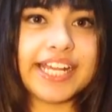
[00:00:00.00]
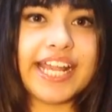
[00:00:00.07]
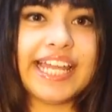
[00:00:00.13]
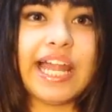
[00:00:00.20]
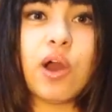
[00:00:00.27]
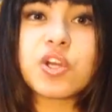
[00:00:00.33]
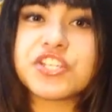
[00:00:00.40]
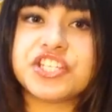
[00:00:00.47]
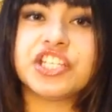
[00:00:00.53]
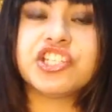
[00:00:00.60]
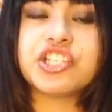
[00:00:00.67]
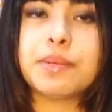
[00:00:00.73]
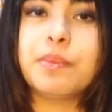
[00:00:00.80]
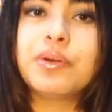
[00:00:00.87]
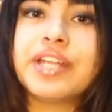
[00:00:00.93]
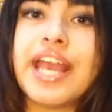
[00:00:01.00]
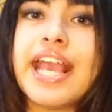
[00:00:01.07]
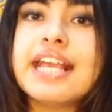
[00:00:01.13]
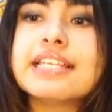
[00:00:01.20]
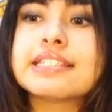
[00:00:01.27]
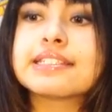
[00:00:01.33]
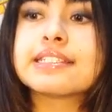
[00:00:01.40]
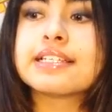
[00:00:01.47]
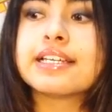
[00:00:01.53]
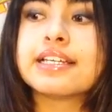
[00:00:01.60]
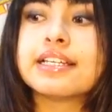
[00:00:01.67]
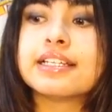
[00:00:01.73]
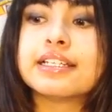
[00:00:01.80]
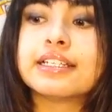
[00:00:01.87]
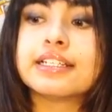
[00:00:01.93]
naquela rotina de japonês,
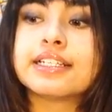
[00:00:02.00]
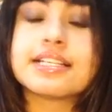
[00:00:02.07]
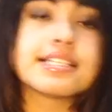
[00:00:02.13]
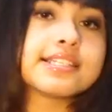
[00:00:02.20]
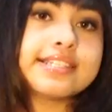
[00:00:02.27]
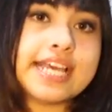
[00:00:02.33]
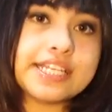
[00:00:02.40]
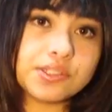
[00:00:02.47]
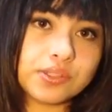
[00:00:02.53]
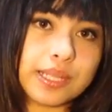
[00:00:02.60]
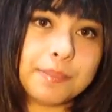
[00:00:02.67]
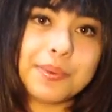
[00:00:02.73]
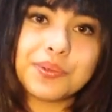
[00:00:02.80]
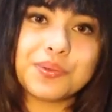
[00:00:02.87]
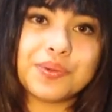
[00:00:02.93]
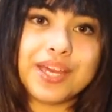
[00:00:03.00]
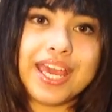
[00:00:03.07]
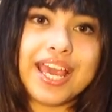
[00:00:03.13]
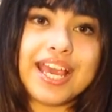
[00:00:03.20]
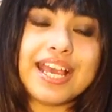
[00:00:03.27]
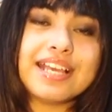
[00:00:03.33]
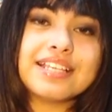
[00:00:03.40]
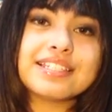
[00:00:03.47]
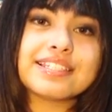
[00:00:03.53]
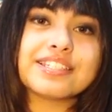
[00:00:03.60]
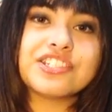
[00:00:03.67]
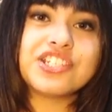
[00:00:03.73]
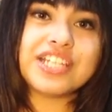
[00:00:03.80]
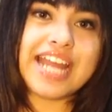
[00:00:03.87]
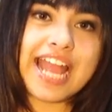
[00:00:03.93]
sem estudar português,
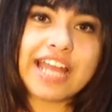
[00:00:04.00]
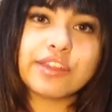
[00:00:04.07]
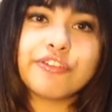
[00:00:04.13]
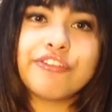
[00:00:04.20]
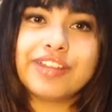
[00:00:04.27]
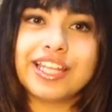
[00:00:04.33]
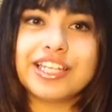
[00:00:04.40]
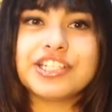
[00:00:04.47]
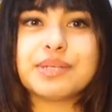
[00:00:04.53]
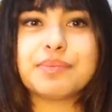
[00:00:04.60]
direto falando em